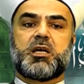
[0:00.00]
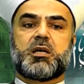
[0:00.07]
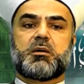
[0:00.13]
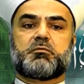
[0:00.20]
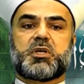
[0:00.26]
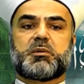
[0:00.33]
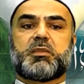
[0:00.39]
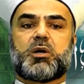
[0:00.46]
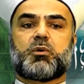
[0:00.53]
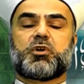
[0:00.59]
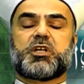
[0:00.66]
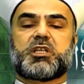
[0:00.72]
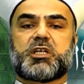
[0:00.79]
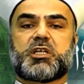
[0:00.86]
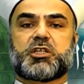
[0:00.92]

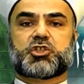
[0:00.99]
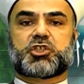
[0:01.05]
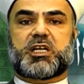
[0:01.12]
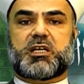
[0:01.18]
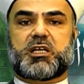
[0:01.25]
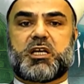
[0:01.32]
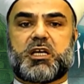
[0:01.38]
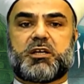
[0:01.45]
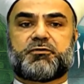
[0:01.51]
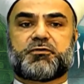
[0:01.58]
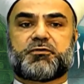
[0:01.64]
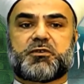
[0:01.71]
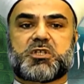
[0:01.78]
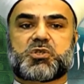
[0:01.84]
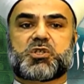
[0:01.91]
بمولده الشريف
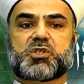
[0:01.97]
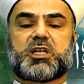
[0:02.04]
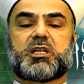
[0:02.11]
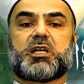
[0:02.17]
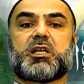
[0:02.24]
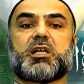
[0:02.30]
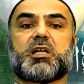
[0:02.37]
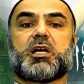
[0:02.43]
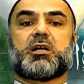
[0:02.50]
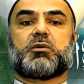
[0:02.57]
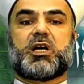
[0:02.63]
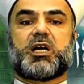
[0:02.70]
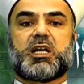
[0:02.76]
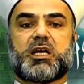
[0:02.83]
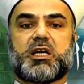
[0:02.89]
صلى الله
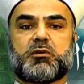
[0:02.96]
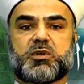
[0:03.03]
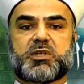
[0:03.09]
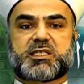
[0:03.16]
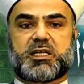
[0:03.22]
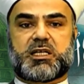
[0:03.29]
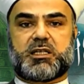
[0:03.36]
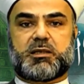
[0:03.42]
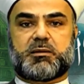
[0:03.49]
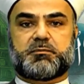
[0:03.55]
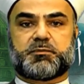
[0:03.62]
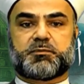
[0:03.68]
عليه وسلم